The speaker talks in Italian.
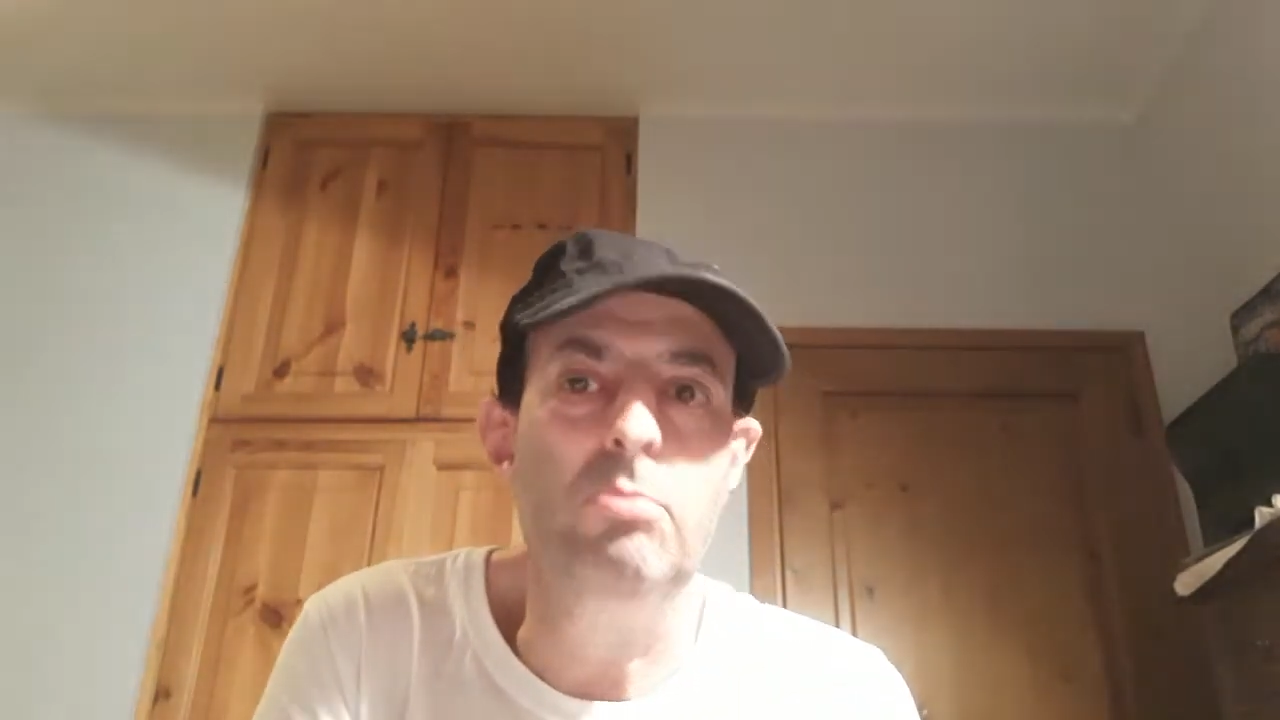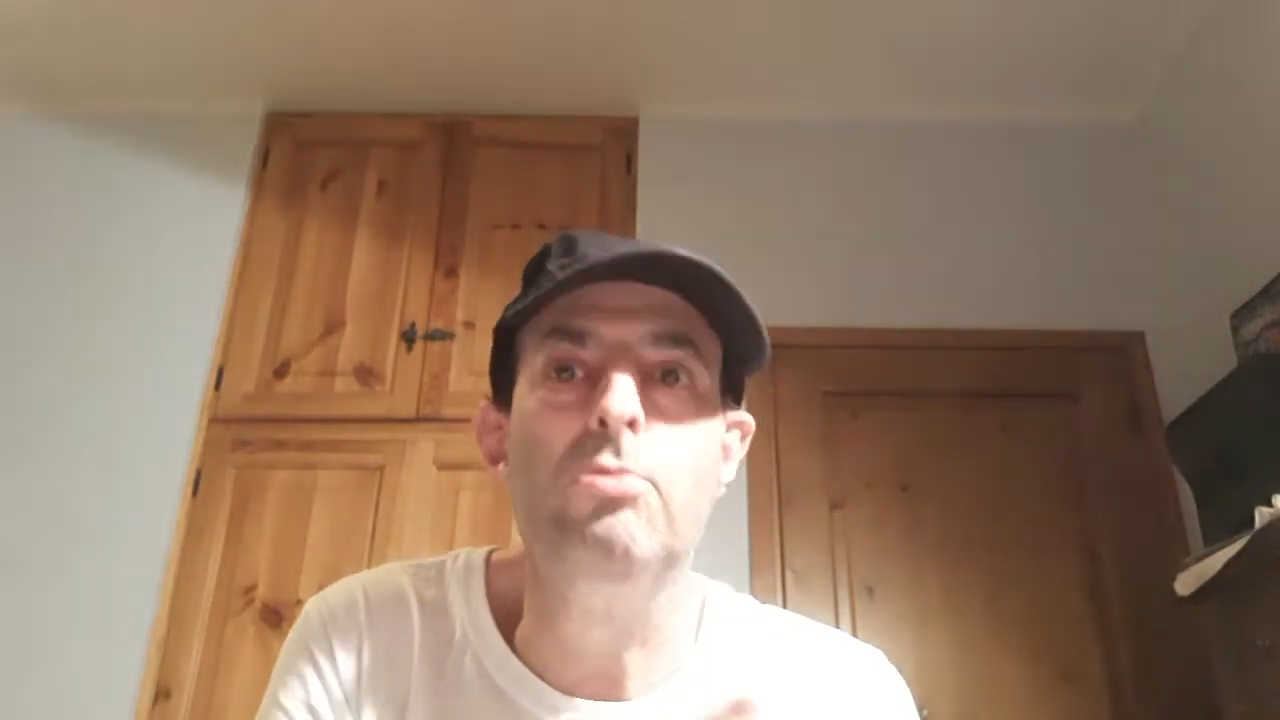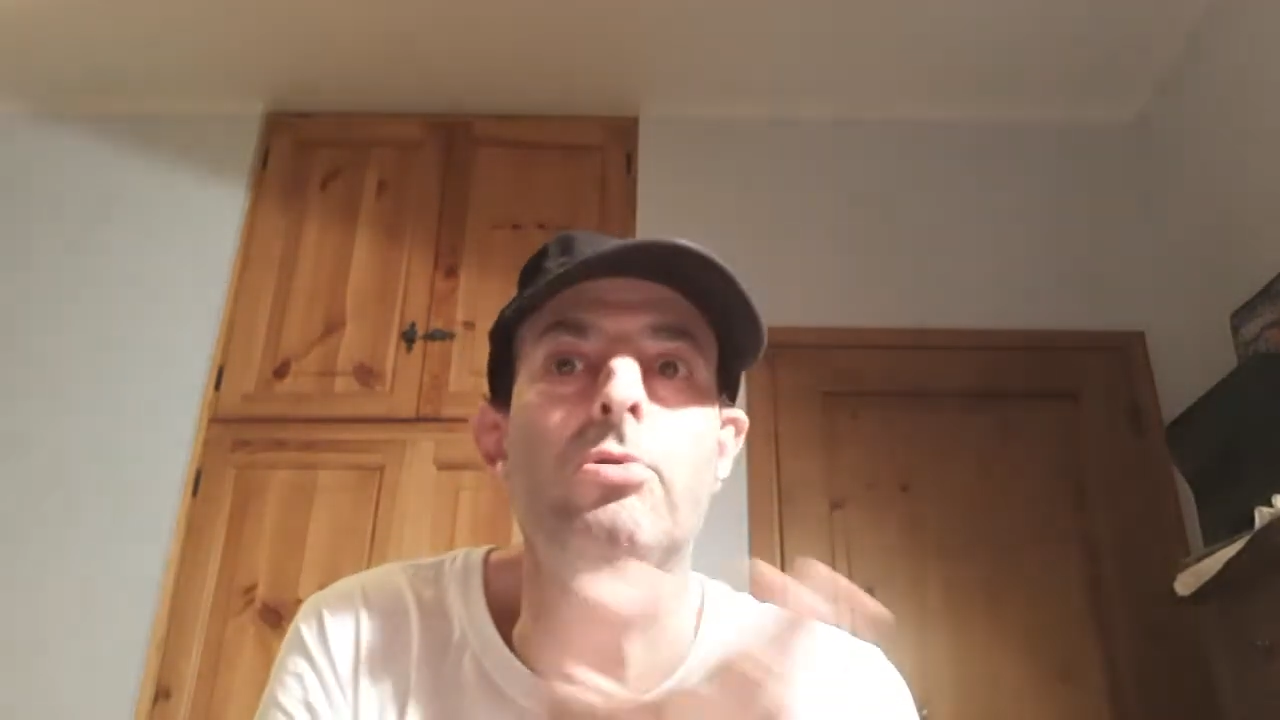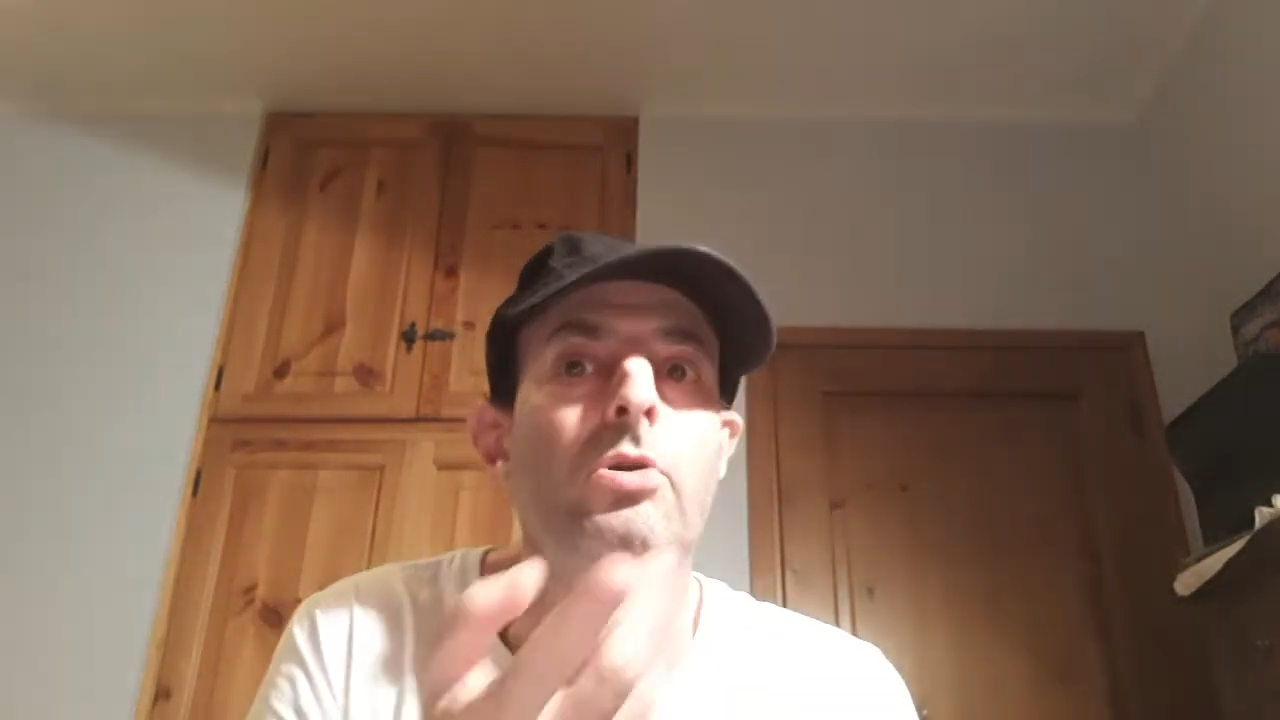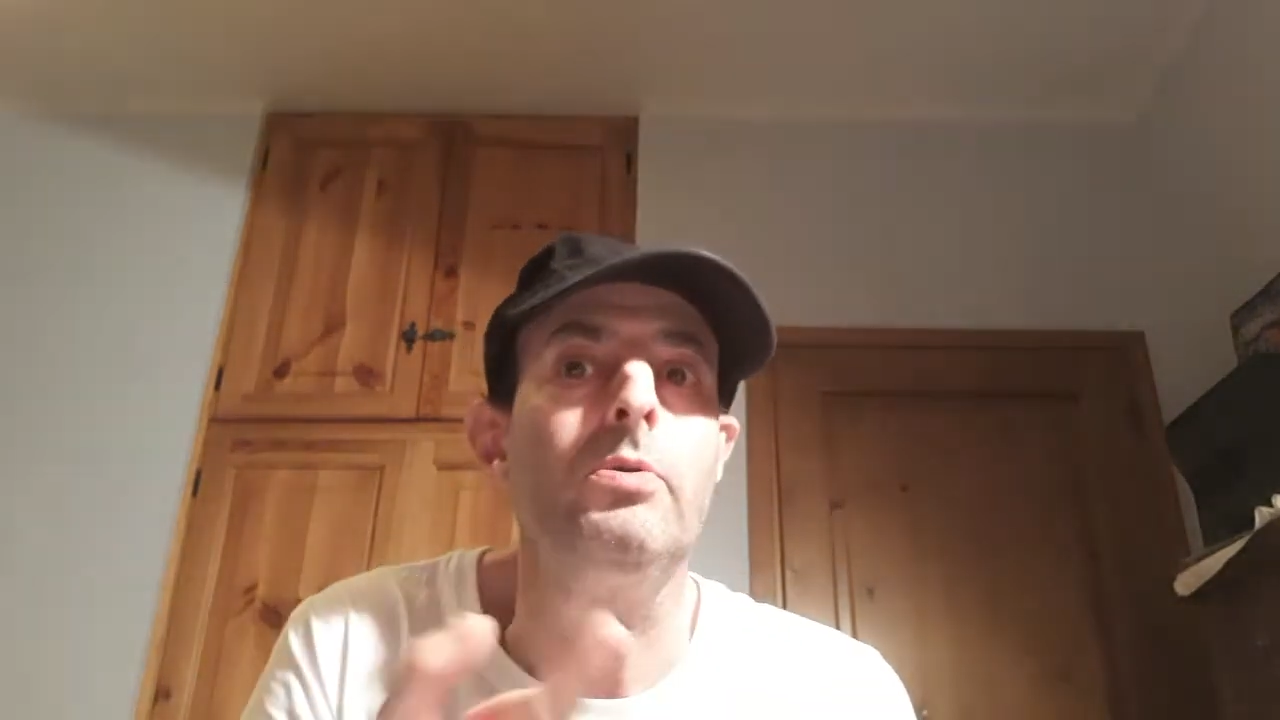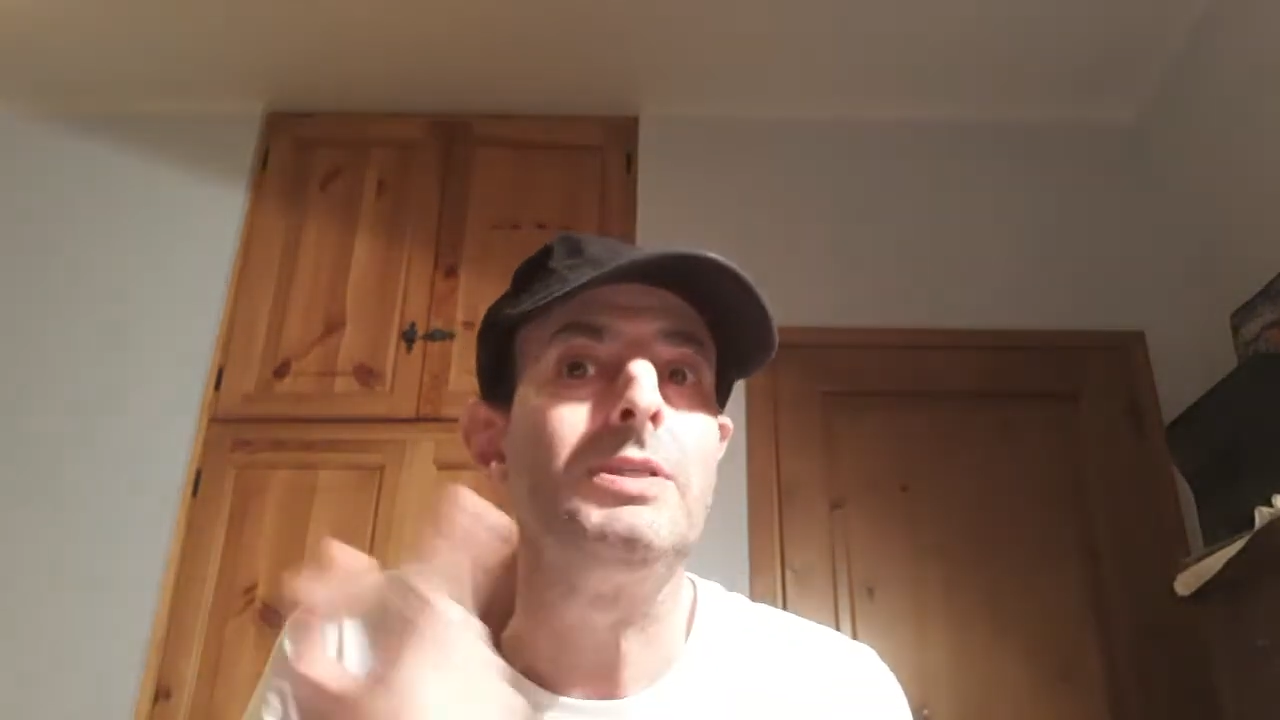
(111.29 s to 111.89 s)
il muro,